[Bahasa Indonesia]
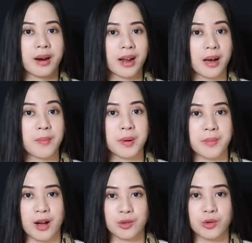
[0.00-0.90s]
mereka
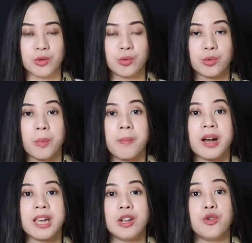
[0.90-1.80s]
bermaksud untuk
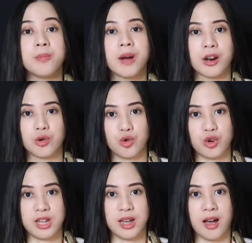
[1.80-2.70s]
menghidupkan
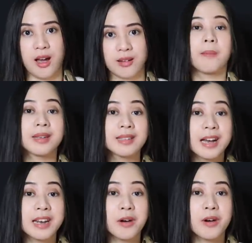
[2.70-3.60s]
dunia.
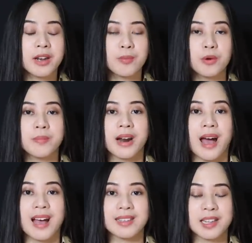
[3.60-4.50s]
Pasangan dewa ini pun
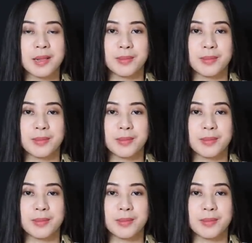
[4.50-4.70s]
berhasil